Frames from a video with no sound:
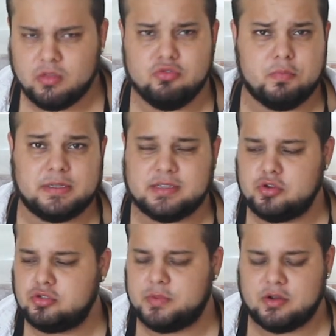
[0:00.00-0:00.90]
Súper
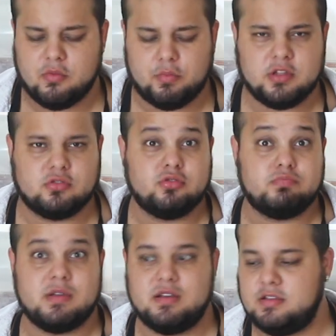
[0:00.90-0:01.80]
sano, súper completo,
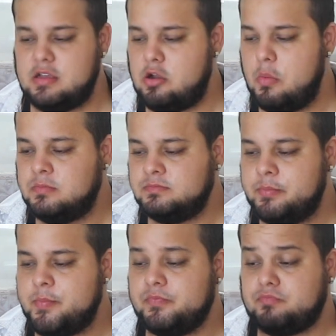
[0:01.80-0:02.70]
súper ligero.
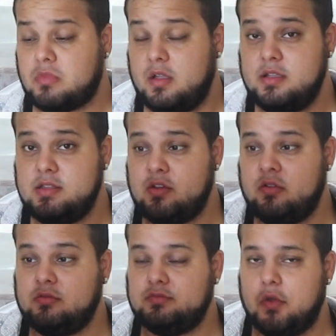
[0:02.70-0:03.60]
Aquí
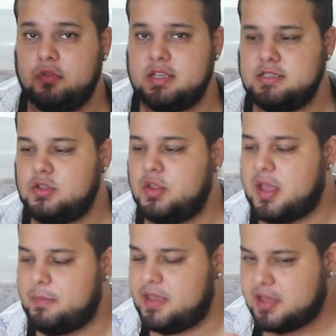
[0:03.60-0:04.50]
tengo un tecito de
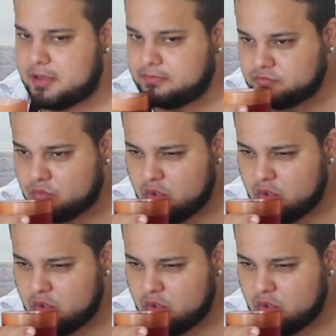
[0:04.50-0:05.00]
Jamaica.